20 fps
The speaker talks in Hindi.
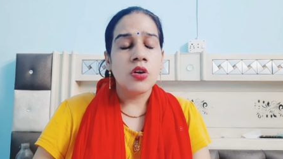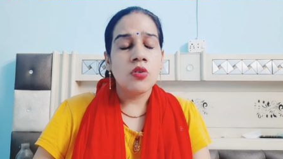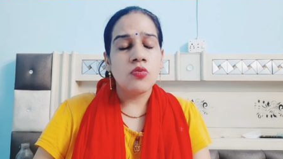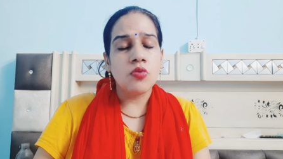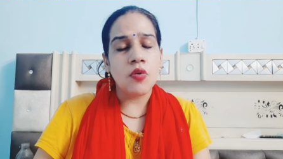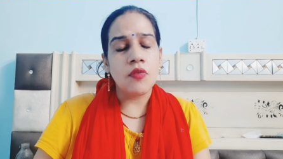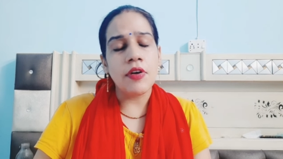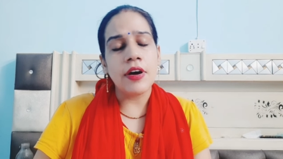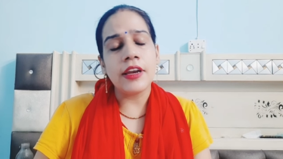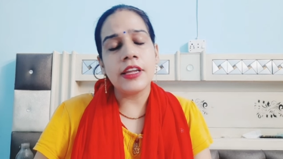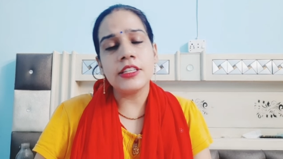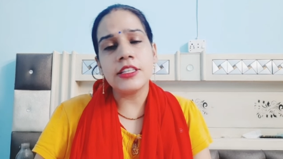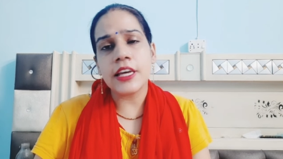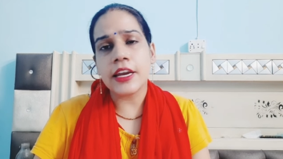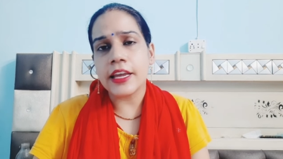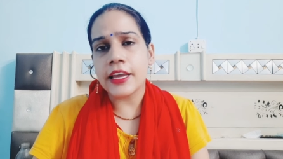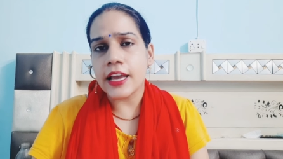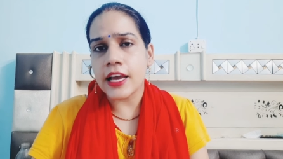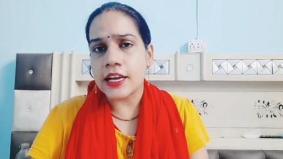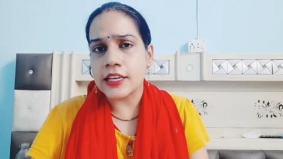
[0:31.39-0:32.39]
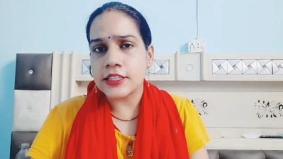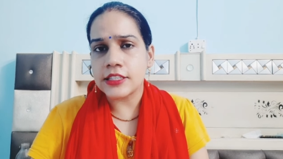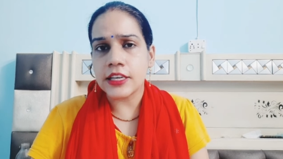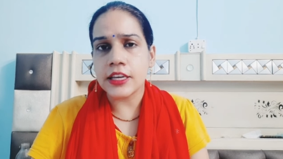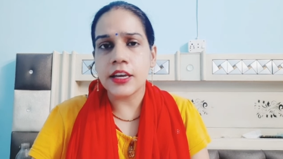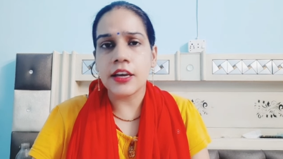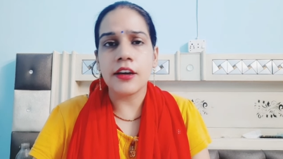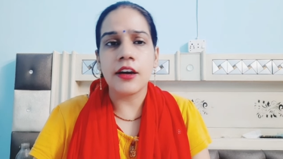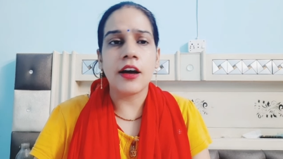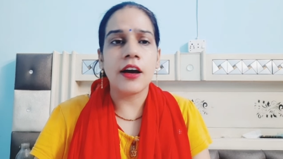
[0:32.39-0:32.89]
वो वाले जरा यहाँ से
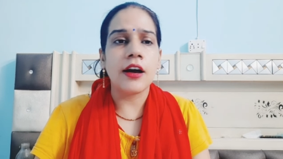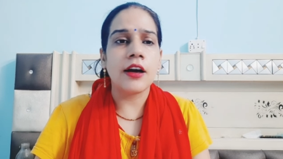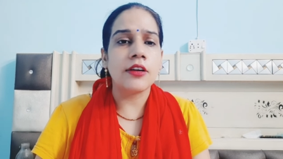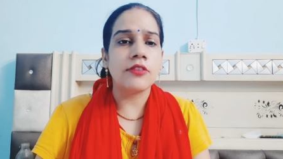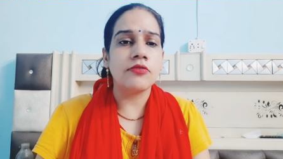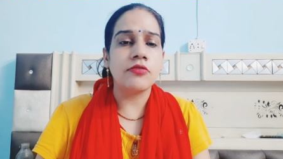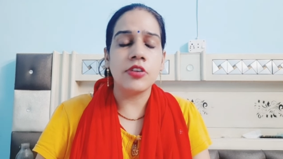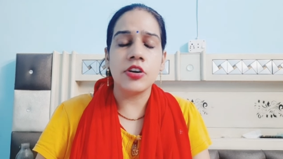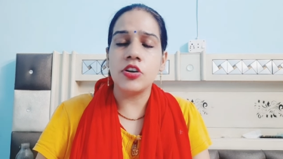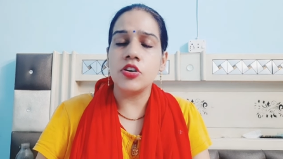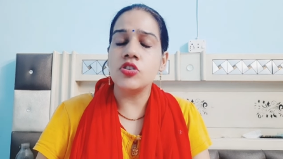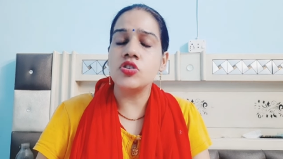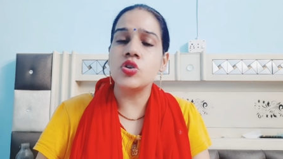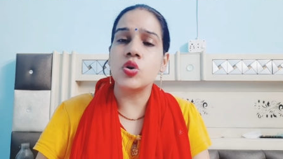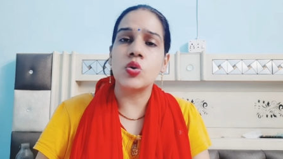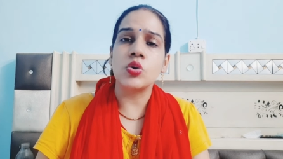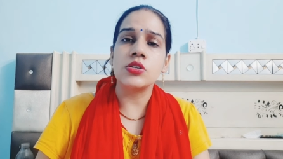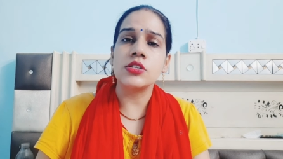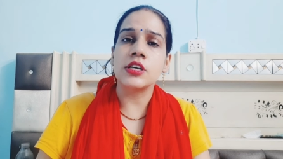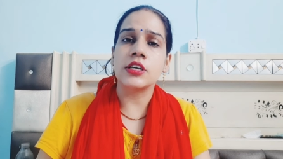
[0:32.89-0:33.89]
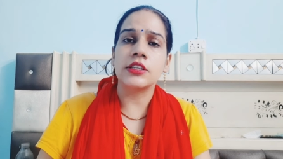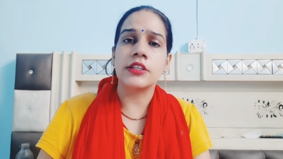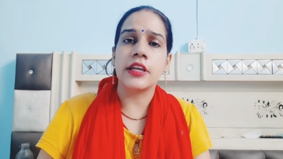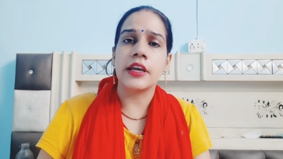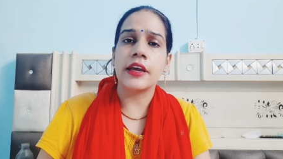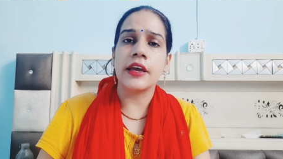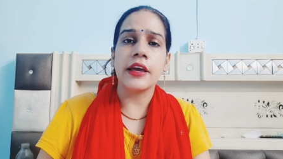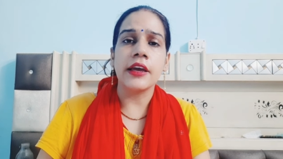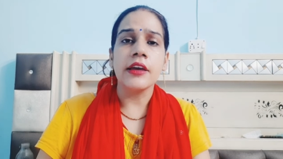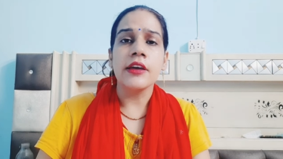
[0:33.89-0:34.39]
वीडियो छोड़ सकते
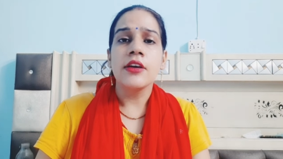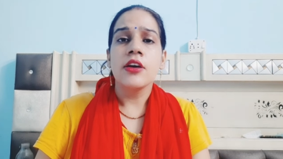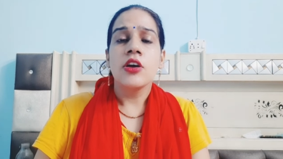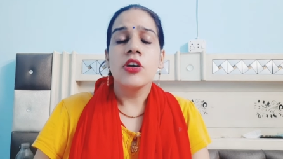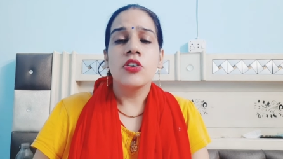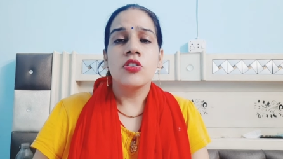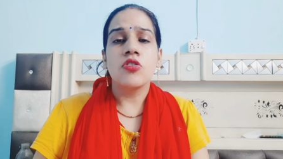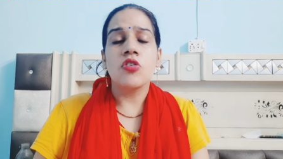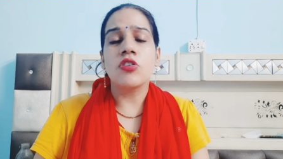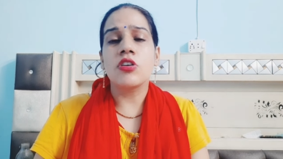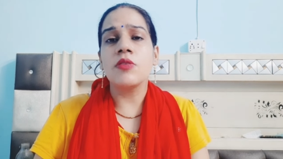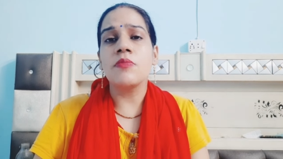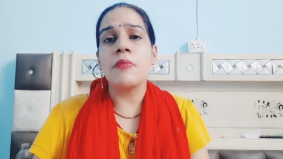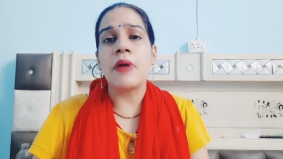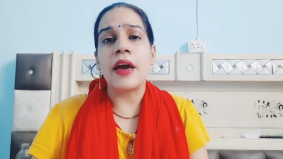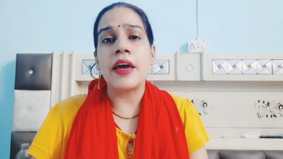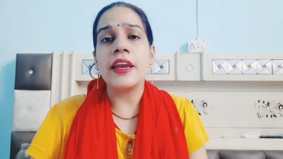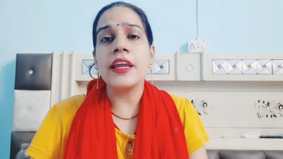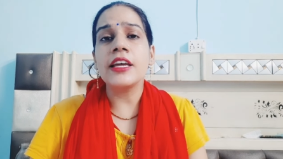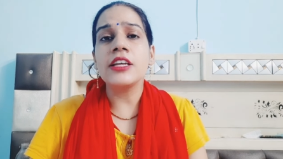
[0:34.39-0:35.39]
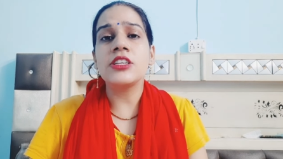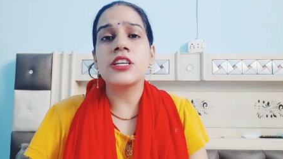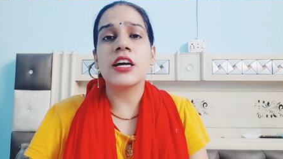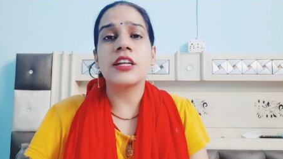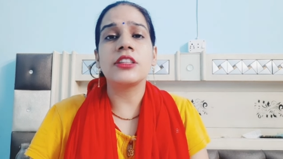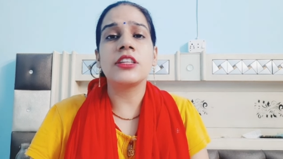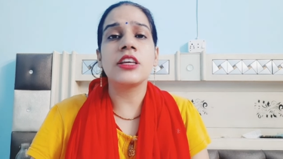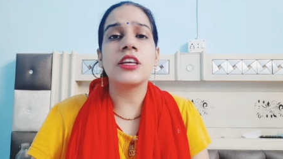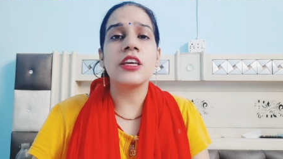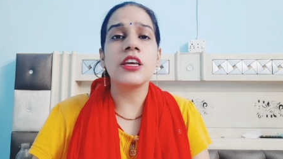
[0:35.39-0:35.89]
हैं क्योंकि मैं नहीं
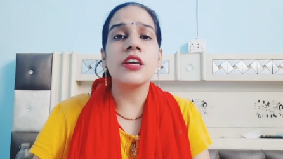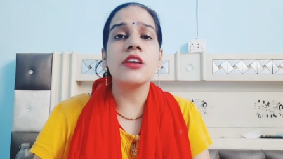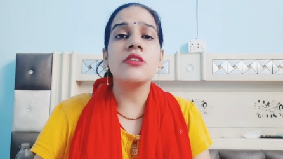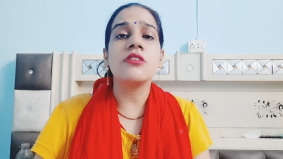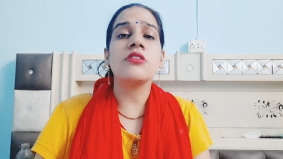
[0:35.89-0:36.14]
चाहती कि